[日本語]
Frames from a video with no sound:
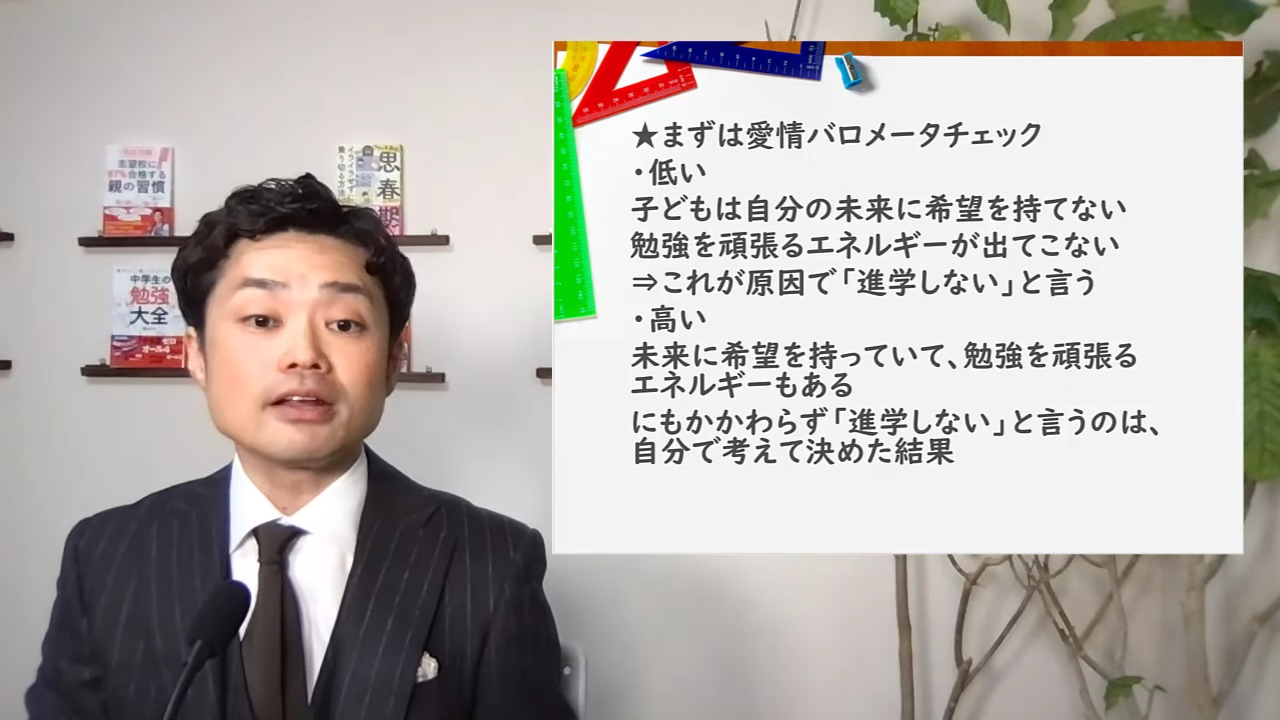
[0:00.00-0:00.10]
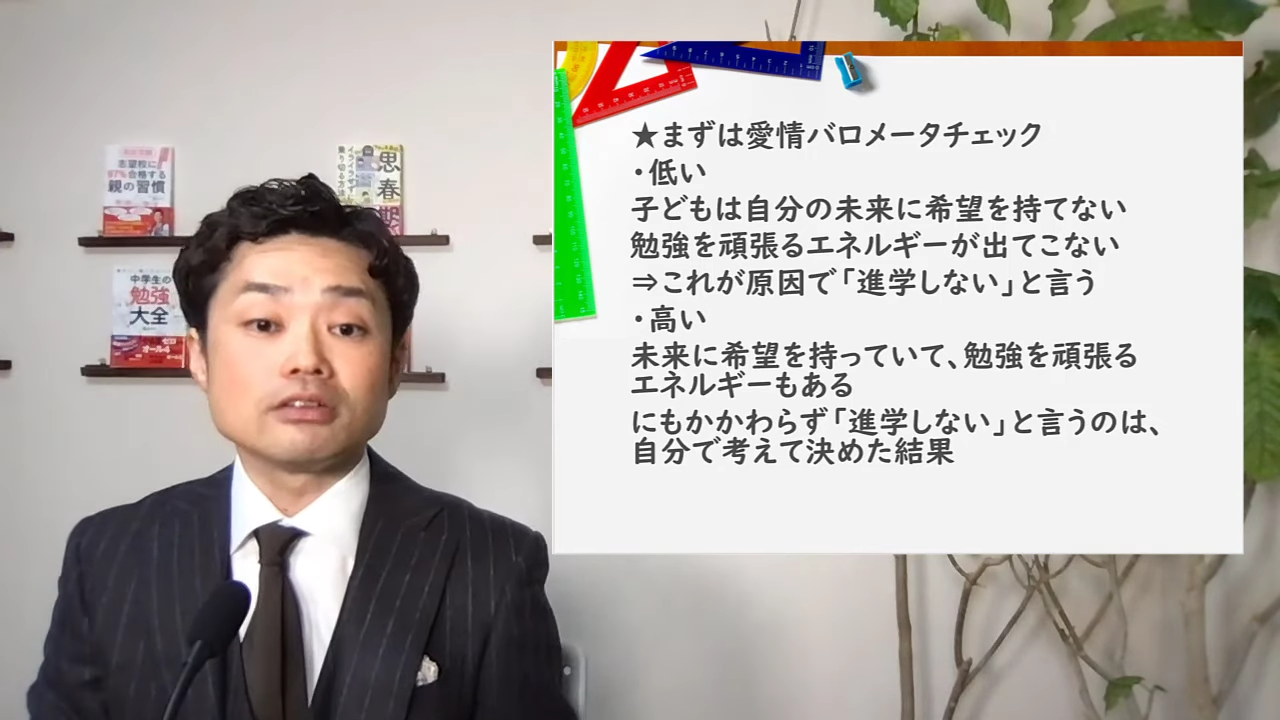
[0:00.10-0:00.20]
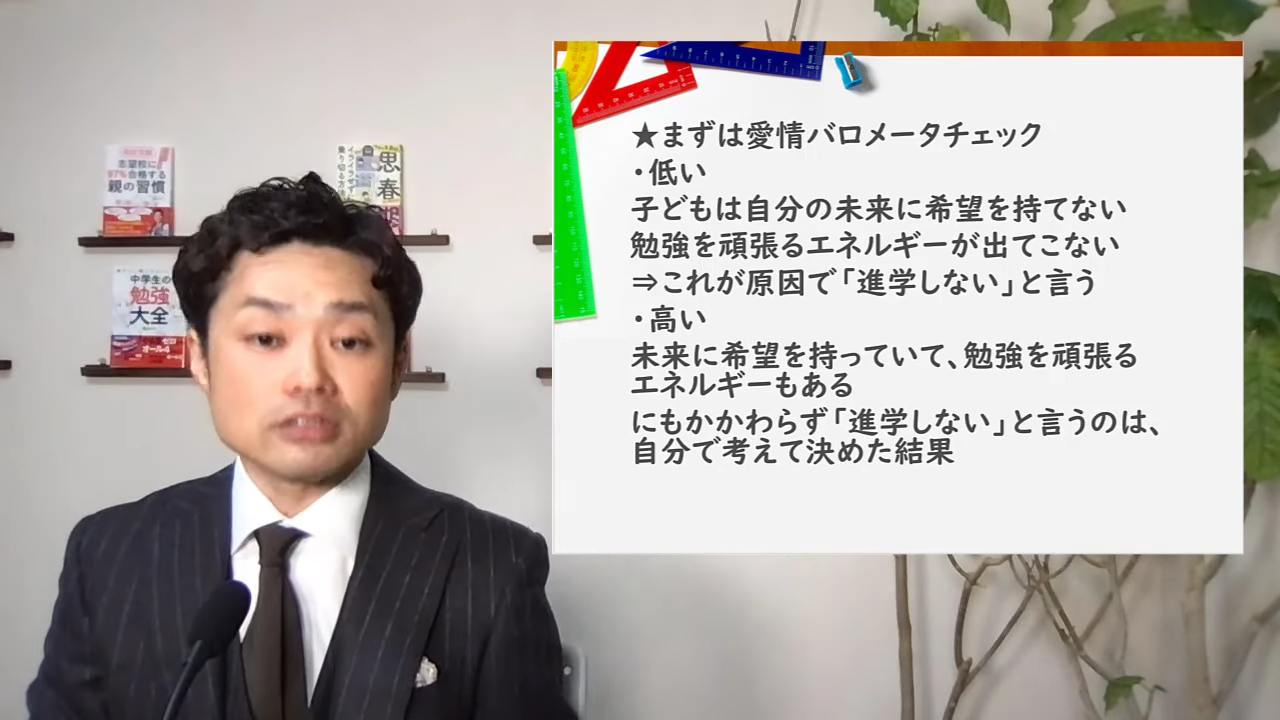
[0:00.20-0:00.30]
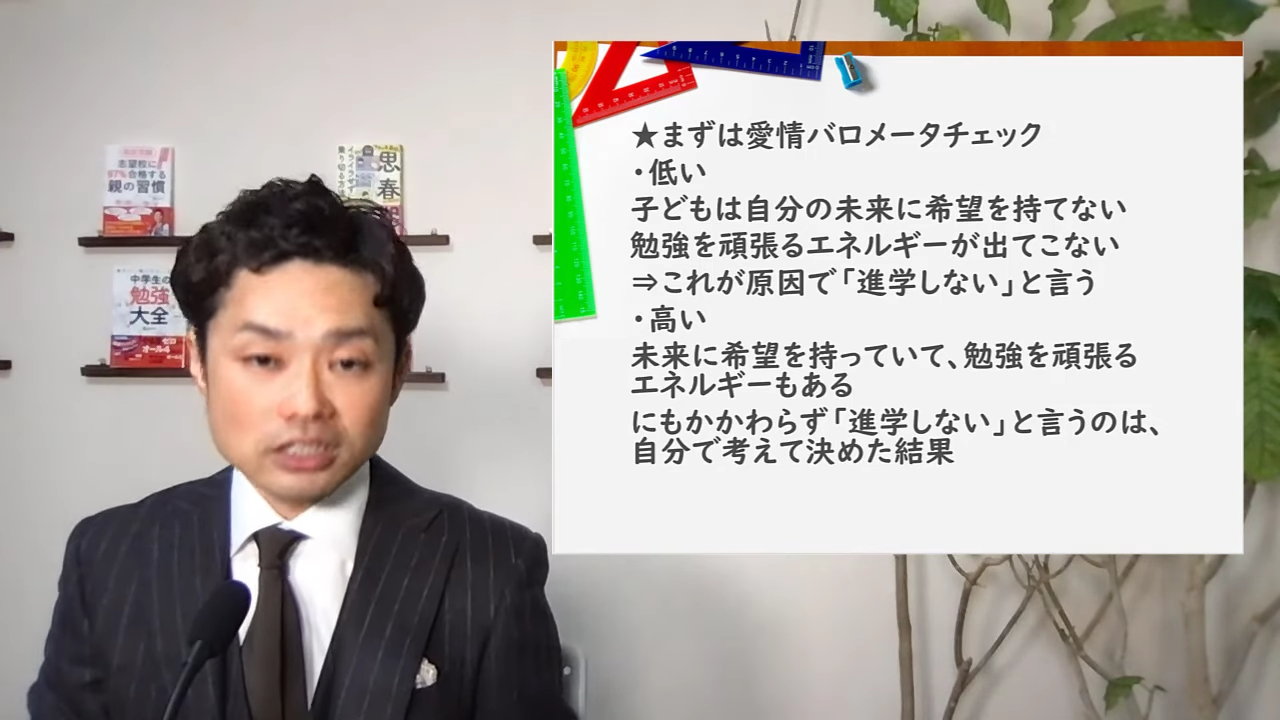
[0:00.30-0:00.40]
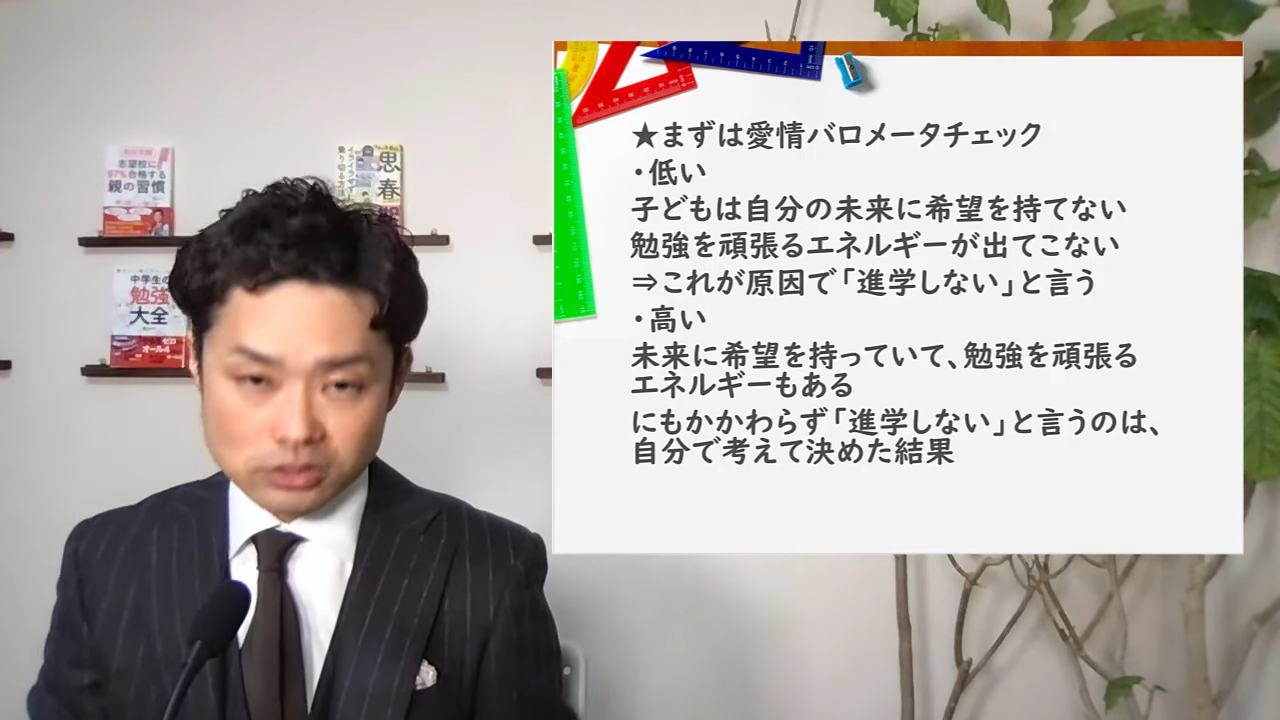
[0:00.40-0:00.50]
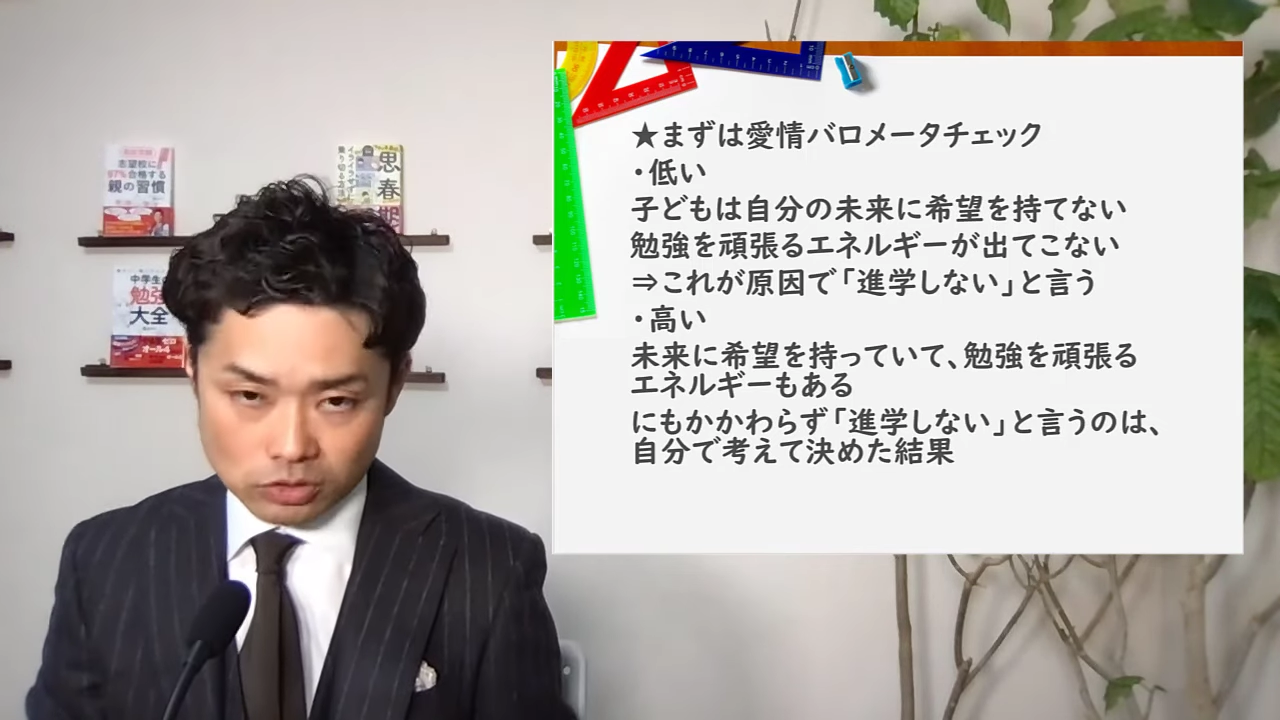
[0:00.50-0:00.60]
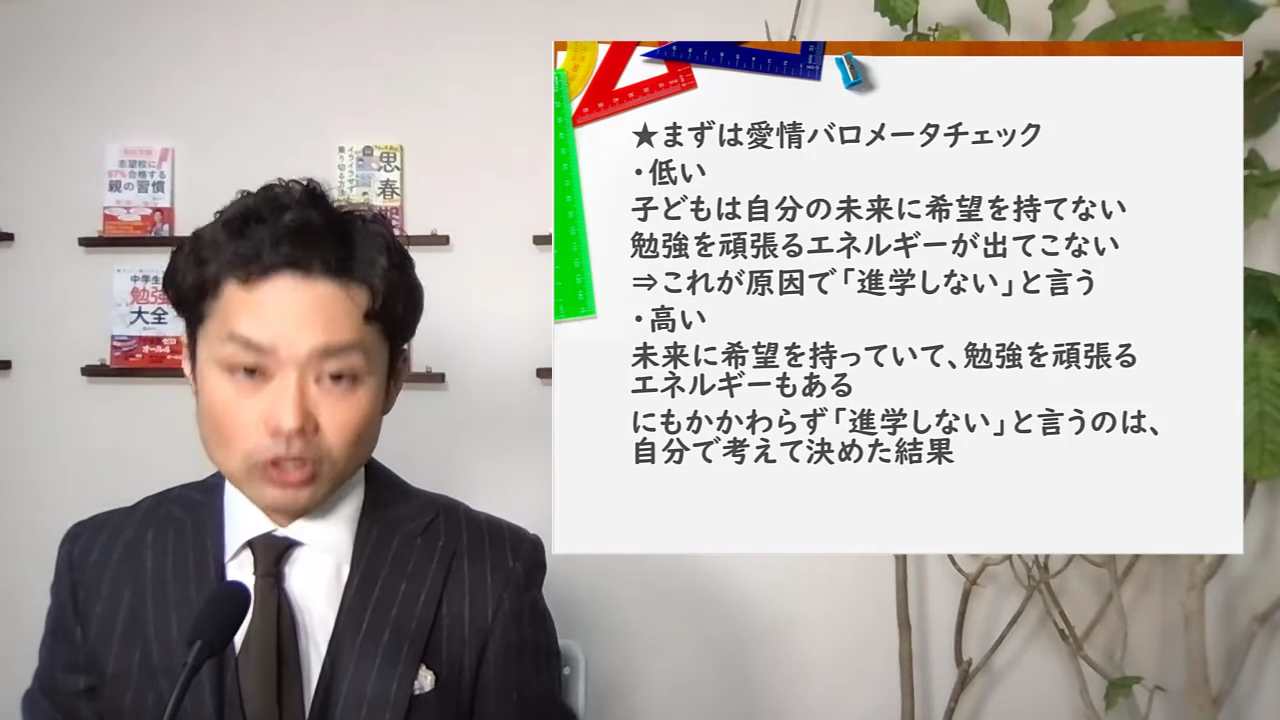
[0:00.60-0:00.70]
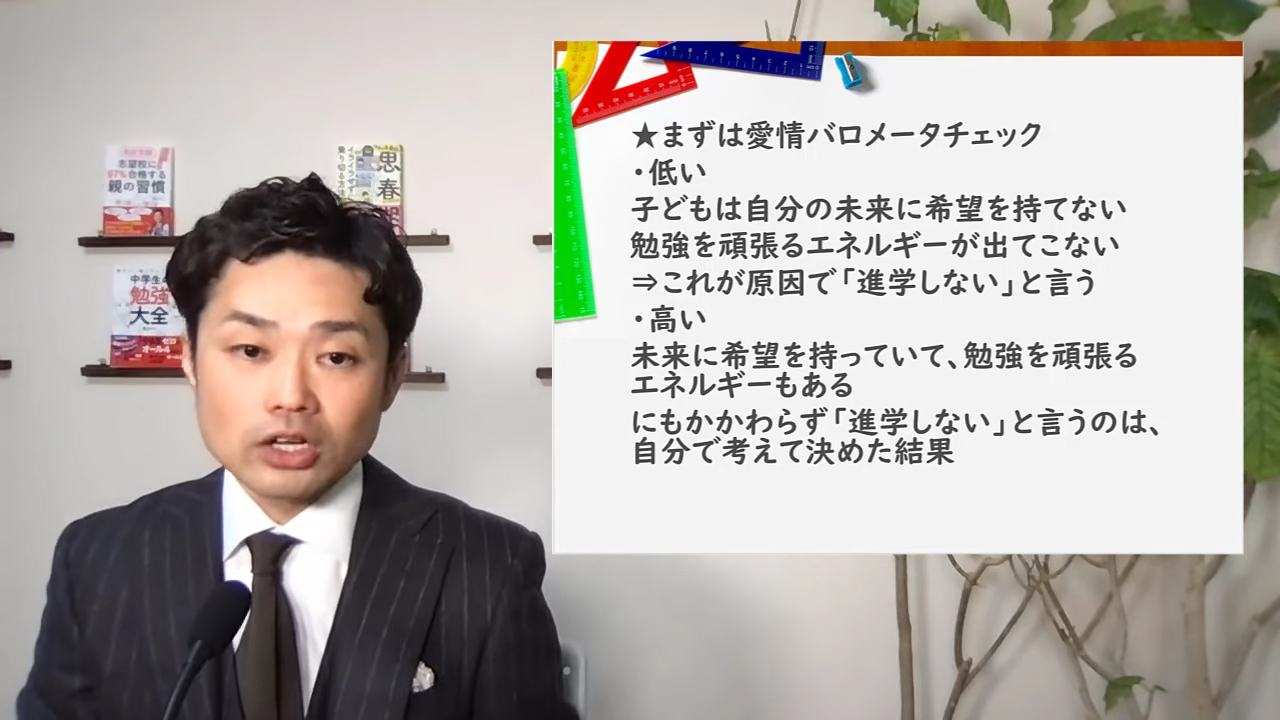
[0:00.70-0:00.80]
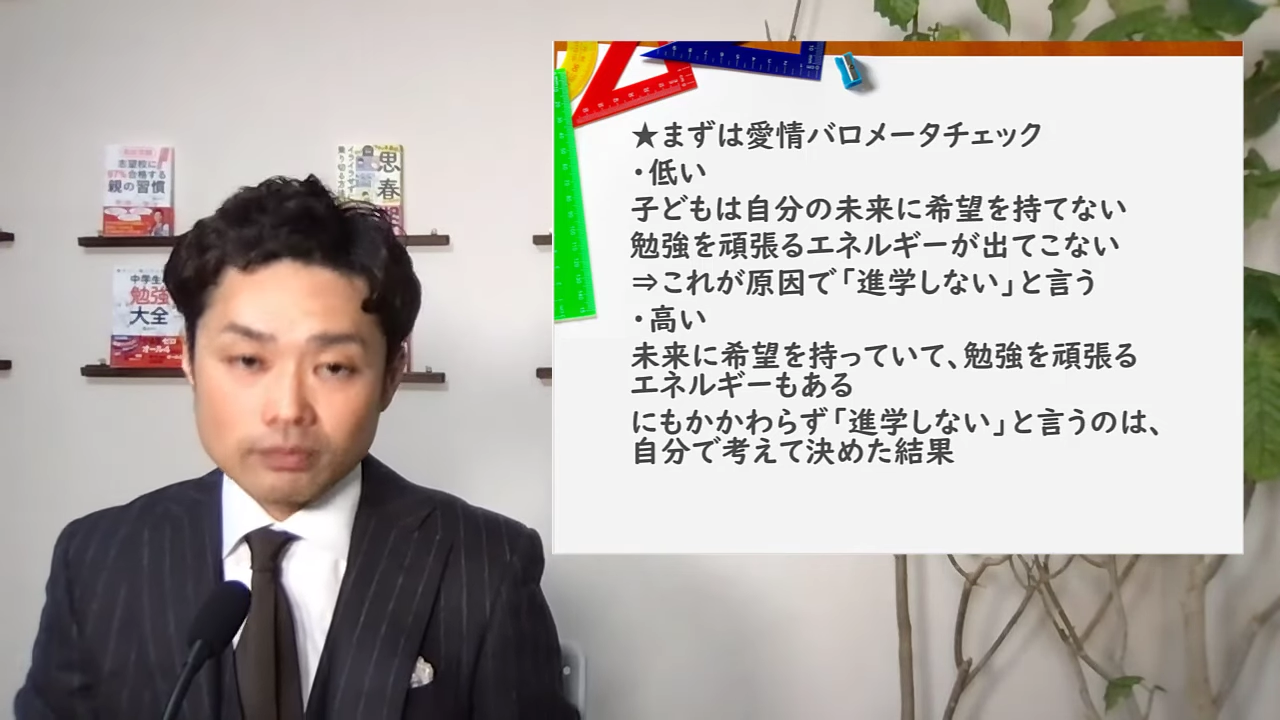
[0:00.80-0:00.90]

るんですよ。